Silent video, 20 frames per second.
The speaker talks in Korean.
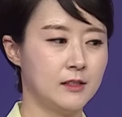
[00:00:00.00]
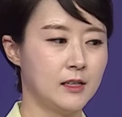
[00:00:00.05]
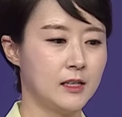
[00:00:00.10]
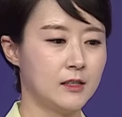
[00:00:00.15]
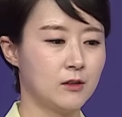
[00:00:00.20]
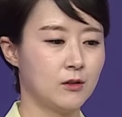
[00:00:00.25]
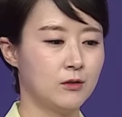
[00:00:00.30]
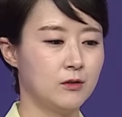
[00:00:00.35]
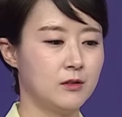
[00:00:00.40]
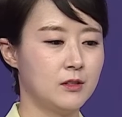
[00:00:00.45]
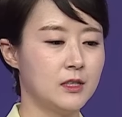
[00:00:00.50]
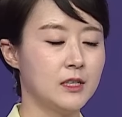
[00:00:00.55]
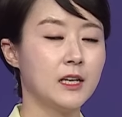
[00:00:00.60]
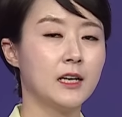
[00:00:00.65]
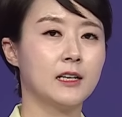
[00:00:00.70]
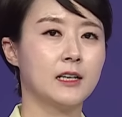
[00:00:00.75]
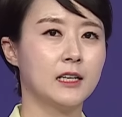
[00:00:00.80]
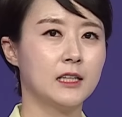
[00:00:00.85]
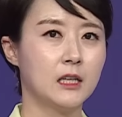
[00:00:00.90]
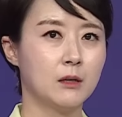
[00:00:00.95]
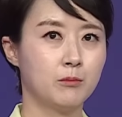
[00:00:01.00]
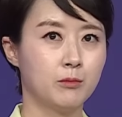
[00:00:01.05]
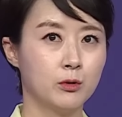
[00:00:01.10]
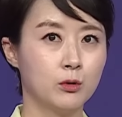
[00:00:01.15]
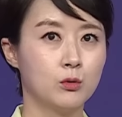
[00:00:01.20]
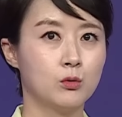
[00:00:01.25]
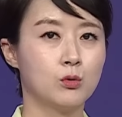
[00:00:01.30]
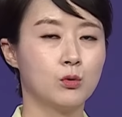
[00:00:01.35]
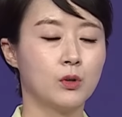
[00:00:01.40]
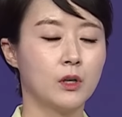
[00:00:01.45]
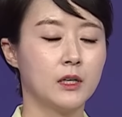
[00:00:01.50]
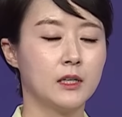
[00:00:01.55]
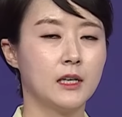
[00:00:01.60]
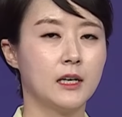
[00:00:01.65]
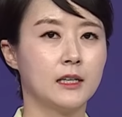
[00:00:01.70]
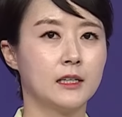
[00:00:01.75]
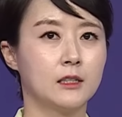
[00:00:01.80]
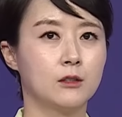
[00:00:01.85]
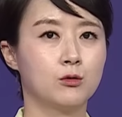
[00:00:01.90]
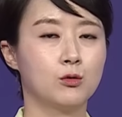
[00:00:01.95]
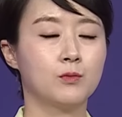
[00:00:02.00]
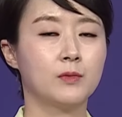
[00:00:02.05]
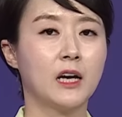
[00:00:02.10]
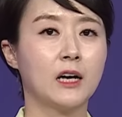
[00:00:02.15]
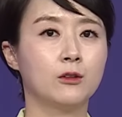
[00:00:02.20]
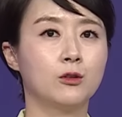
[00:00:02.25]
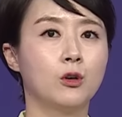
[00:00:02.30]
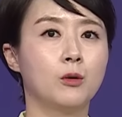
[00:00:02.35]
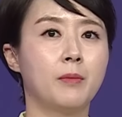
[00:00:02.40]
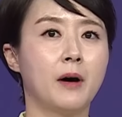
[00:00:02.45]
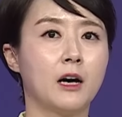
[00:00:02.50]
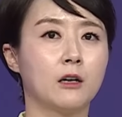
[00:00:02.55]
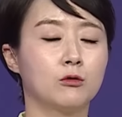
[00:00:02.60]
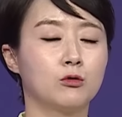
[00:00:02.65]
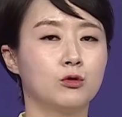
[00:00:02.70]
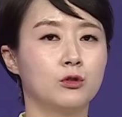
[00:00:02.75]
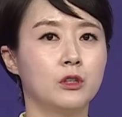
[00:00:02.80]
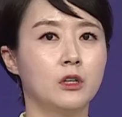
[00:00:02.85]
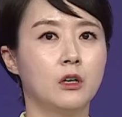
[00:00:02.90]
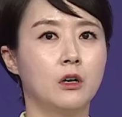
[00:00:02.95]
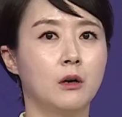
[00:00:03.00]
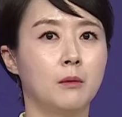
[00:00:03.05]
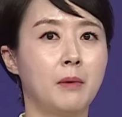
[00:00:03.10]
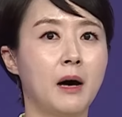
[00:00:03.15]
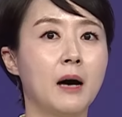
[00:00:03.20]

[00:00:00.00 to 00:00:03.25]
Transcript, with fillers: 2차전지 LNF 쪽의 이야기를 좀 나눠봤고요.